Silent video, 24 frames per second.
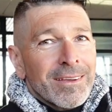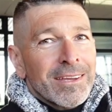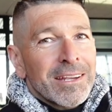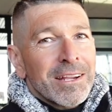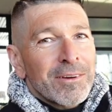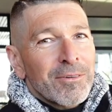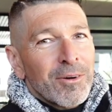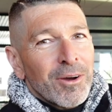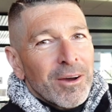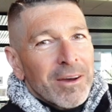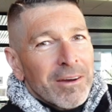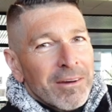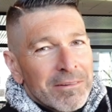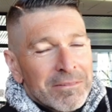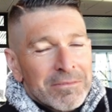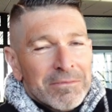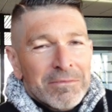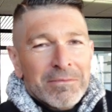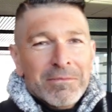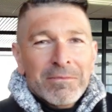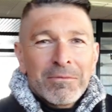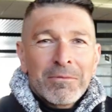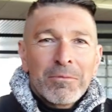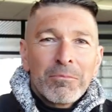Rien à voir.
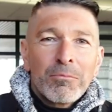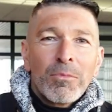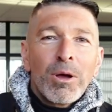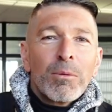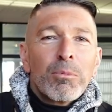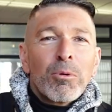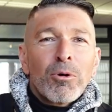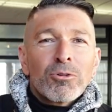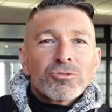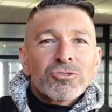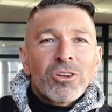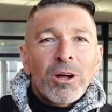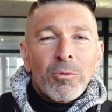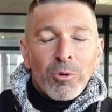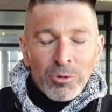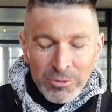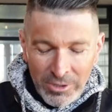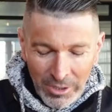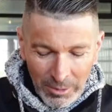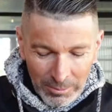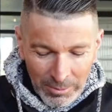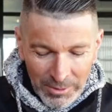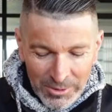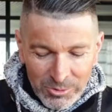Mais bon, je la
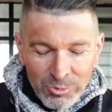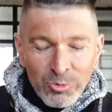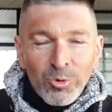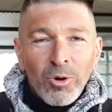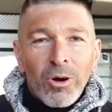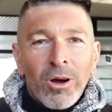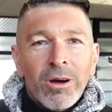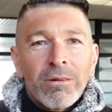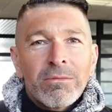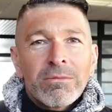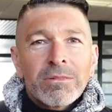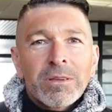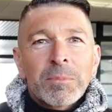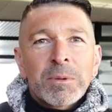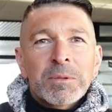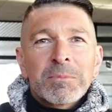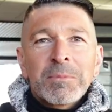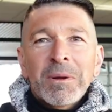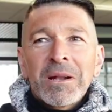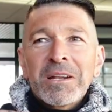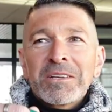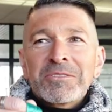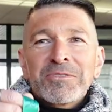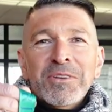montre, pas tout, hein. il n'y a pas
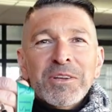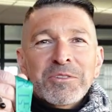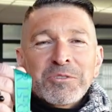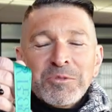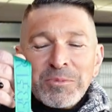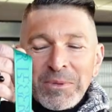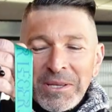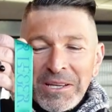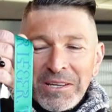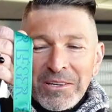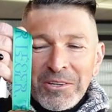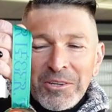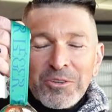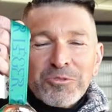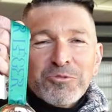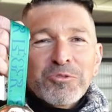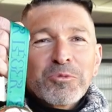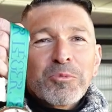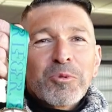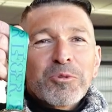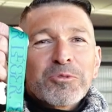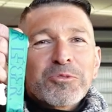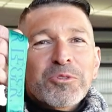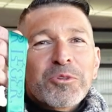de mal à se faire du bien. Je
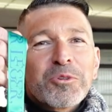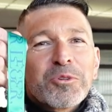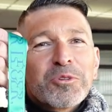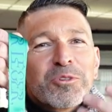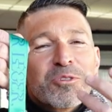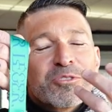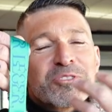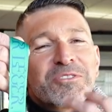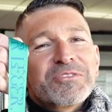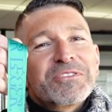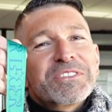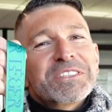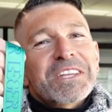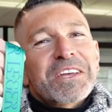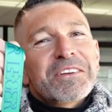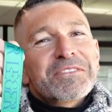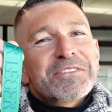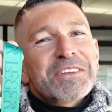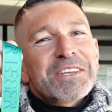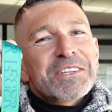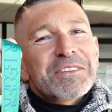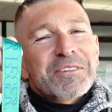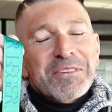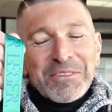vous montre, euh,
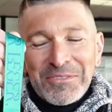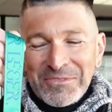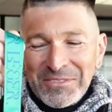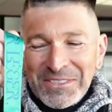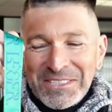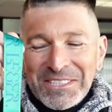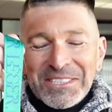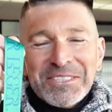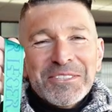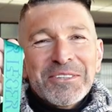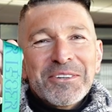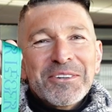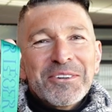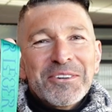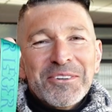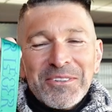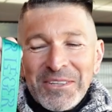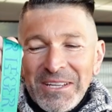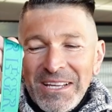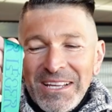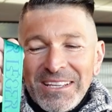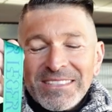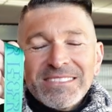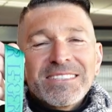très fier d'avoir fini euh,
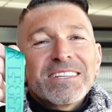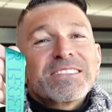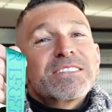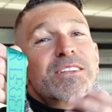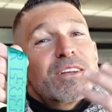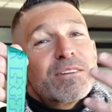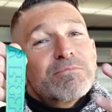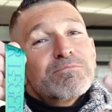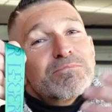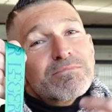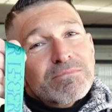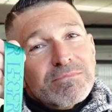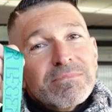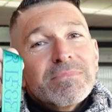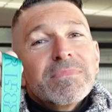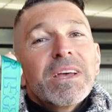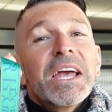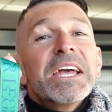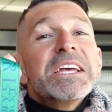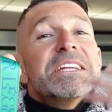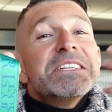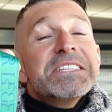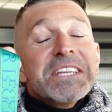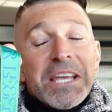cette
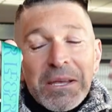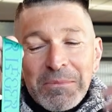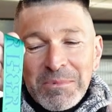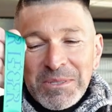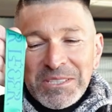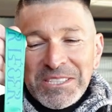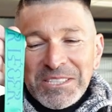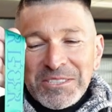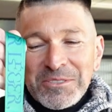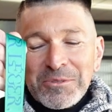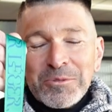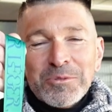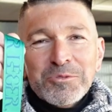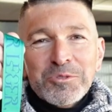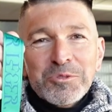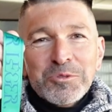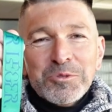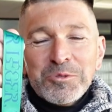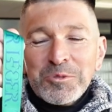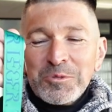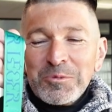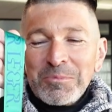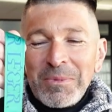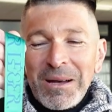énième édition du
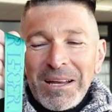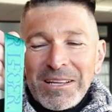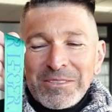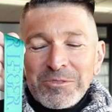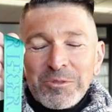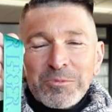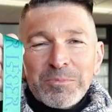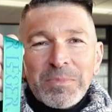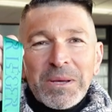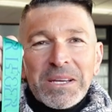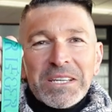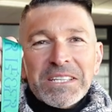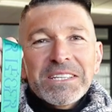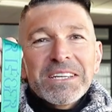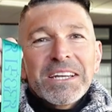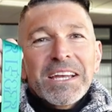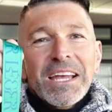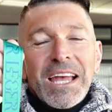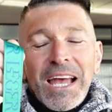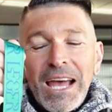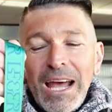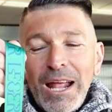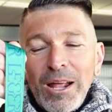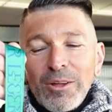Marathon de Paris.
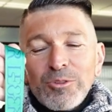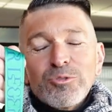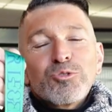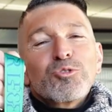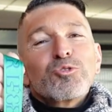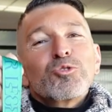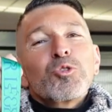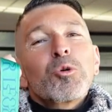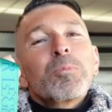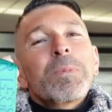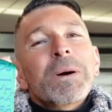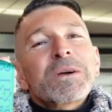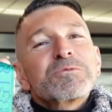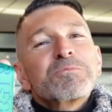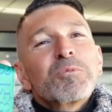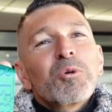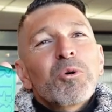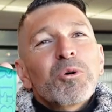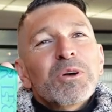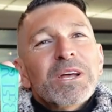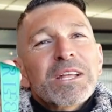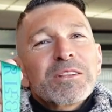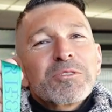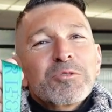non pas que je
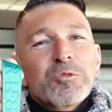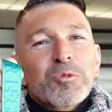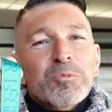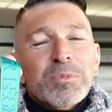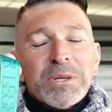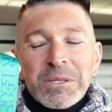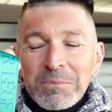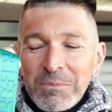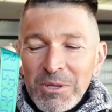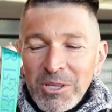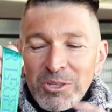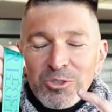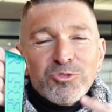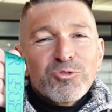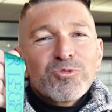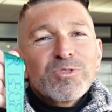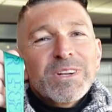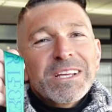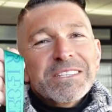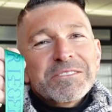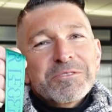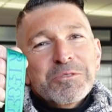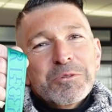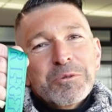me regarde de nombril, mais je
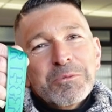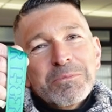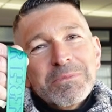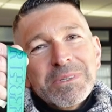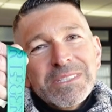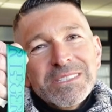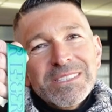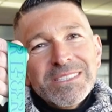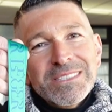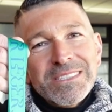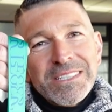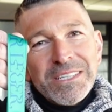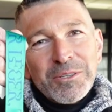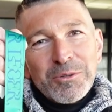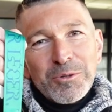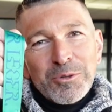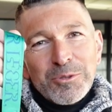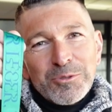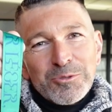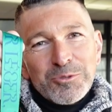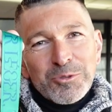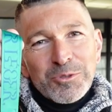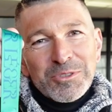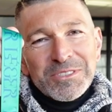vous laisse euh,
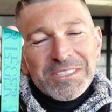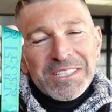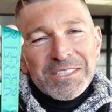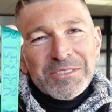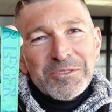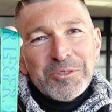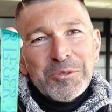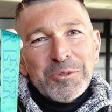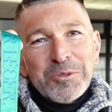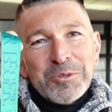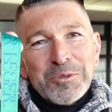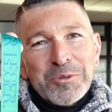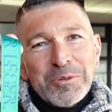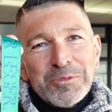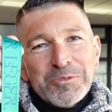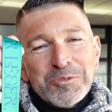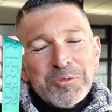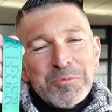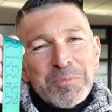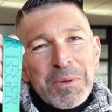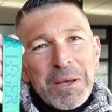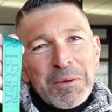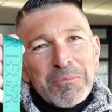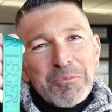méditer sur cette
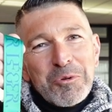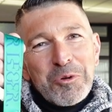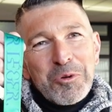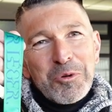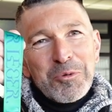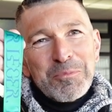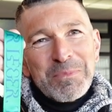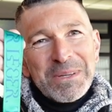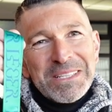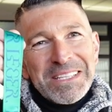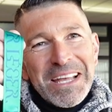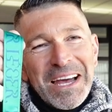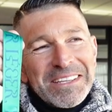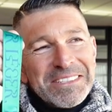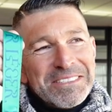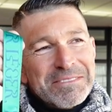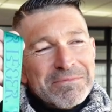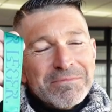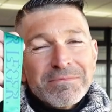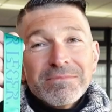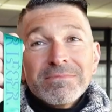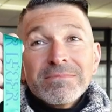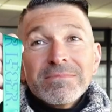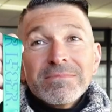superbe médaille